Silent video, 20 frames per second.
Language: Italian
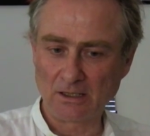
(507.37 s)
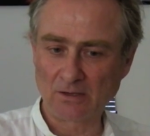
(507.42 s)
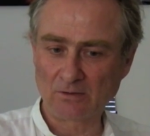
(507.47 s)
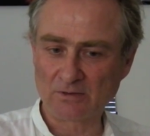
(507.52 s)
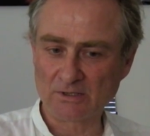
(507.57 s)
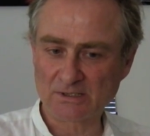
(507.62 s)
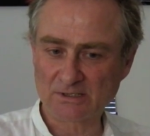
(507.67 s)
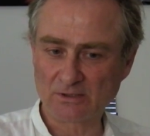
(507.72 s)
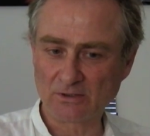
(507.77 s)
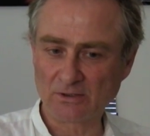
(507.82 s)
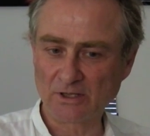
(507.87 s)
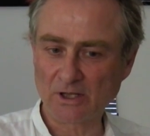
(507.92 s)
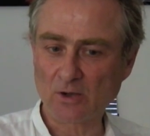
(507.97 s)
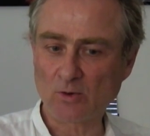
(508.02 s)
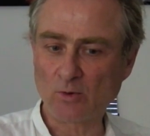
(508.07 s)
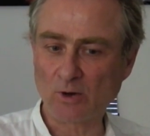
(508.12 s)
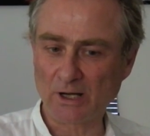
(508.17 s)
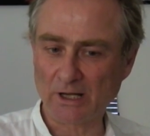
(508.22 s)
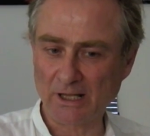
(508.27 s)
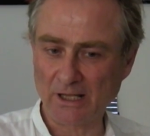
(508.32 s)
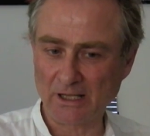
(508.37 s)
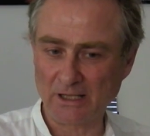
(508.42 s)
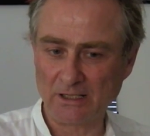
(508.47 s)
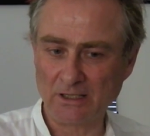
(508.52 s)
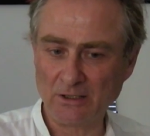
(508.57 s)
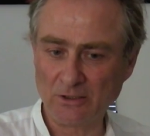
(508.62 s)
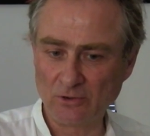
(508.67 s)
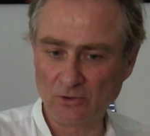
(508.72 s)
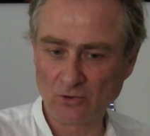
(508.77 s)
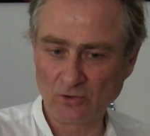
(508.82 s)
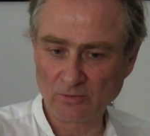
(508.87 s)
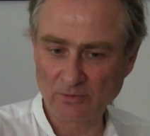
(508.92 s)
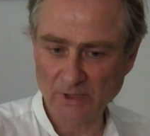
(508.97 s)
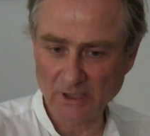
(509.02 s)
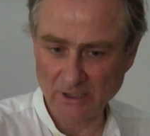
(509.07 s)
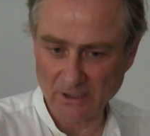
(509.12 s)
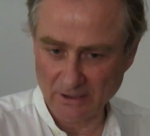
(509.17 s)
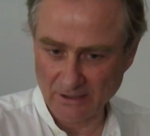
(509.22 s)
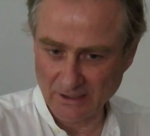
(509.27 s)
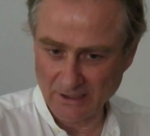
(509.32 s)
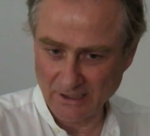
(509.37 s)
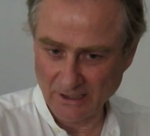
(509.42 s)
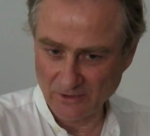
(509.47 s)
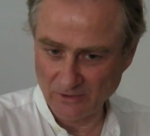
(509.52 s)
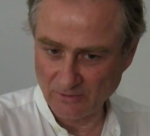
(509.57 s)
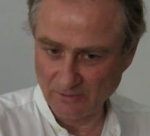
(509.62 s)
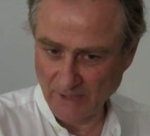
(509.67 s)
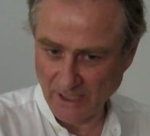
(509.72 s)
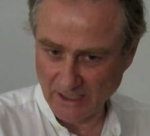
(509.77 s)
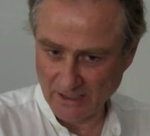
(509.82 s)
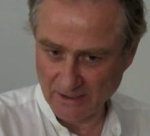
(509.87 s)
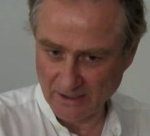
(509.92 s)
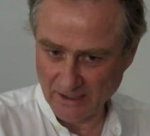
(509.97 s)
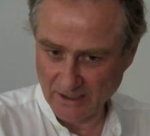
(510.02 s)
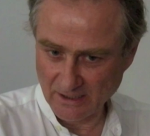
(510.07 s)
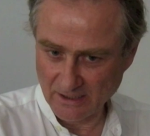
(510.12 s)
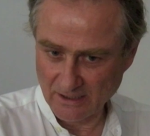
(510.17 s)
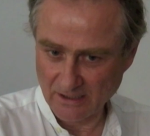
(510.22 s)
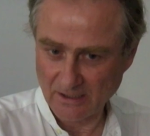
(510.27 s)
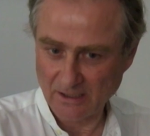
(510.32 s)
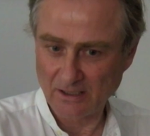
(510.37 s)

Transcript: la questione qual è il nome della domanda.